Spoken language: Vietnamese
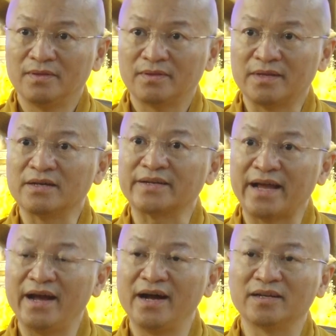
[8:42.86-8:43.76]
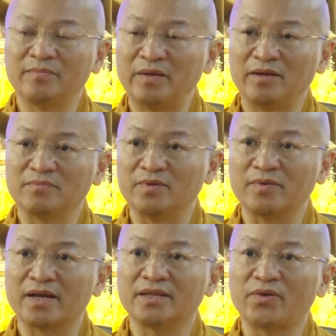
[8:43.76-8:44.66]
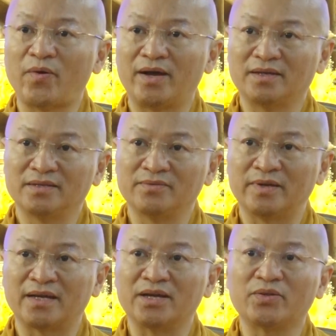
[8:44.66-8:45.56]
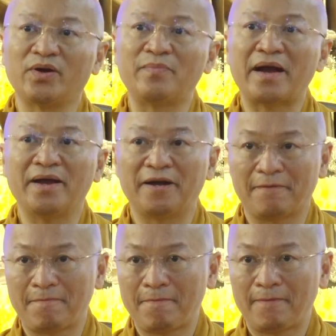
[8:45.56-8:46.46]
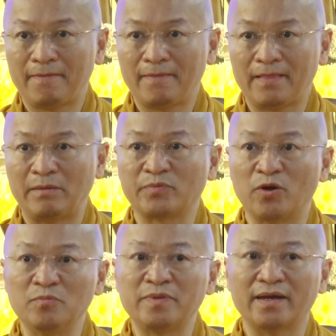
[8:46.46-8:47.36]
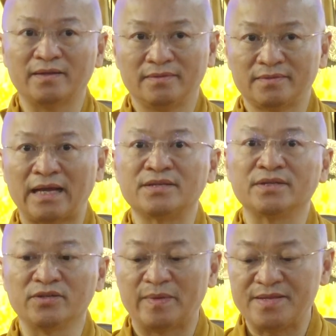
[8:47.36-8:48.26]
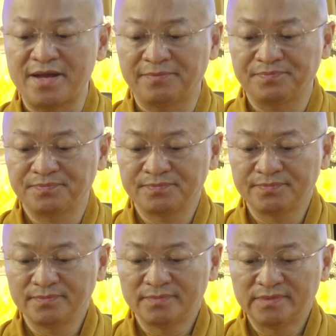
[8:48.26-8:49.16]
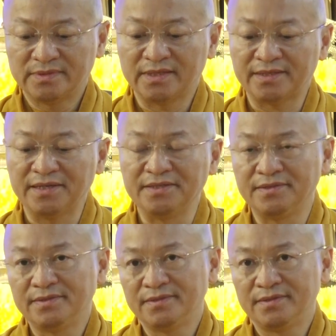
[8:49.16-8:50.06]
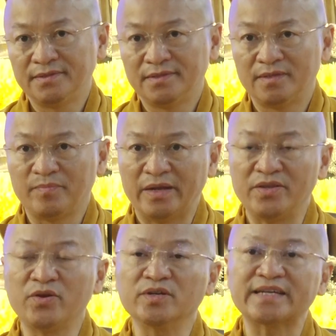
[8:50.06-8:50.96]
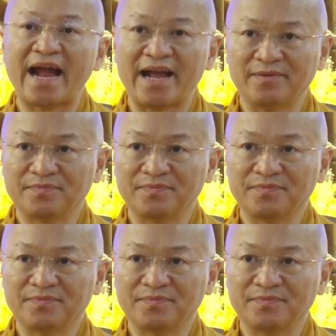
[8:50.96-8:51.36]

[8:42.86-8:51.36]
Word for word: tiền rẻ hơn thì mình không chịu kê toa nhưng mà kê toa mắc hơn làm tổn thất tài chính của bệnh nhân thứ tư bệnh dối trá